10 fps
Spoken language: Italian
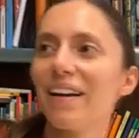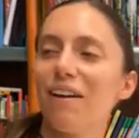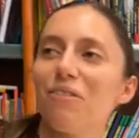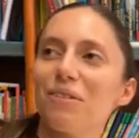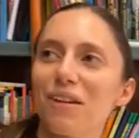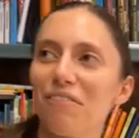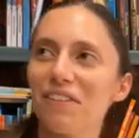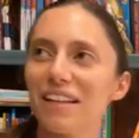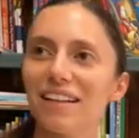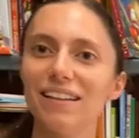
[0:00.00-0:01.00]
che ha avuto una
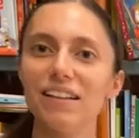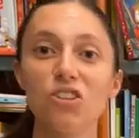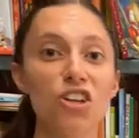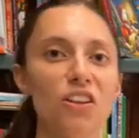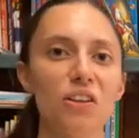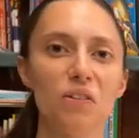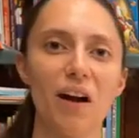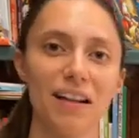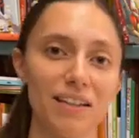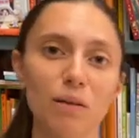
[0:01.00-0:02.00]
vita di 100
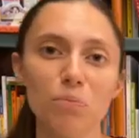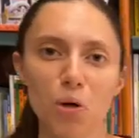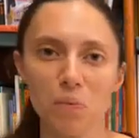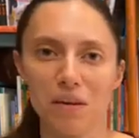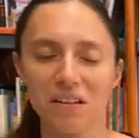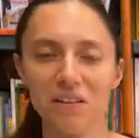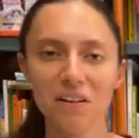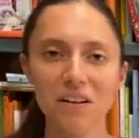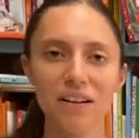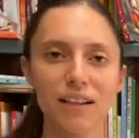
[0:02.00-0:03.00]
anni più o meno